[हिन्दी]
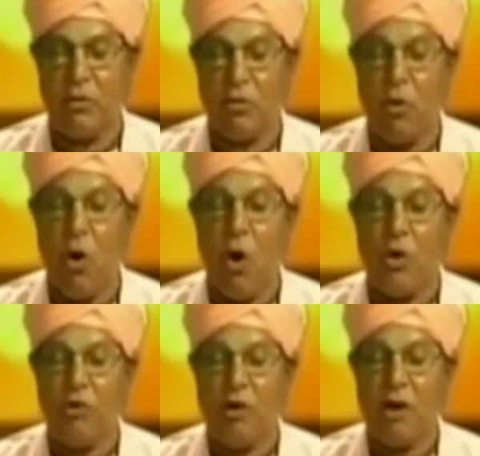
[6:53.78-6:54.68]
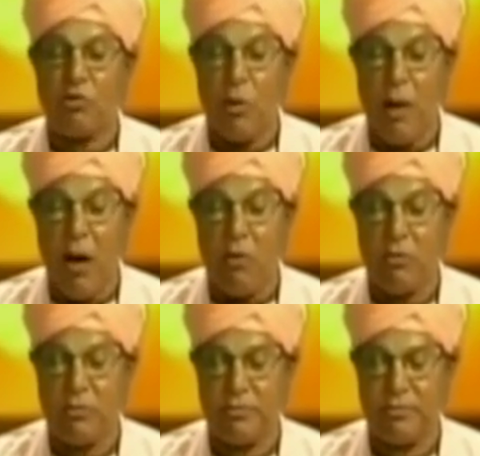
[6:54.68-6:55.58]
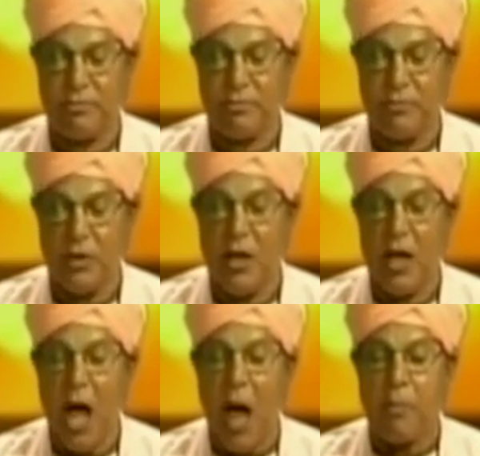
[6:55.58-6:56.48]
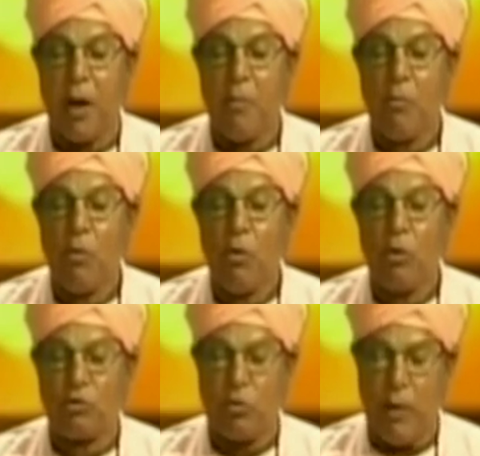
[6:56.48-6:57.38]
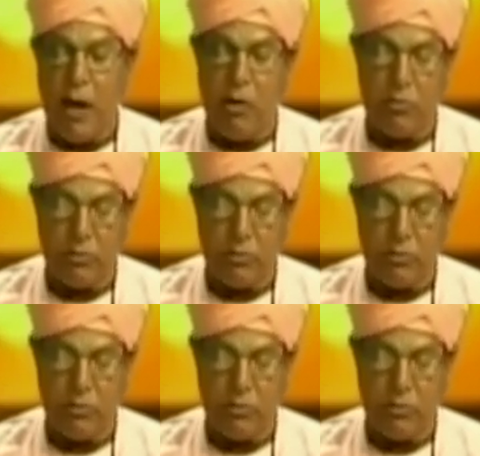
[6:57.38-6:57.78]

वो ओरिजिनल स्वभाव आपका मूल स्वभाव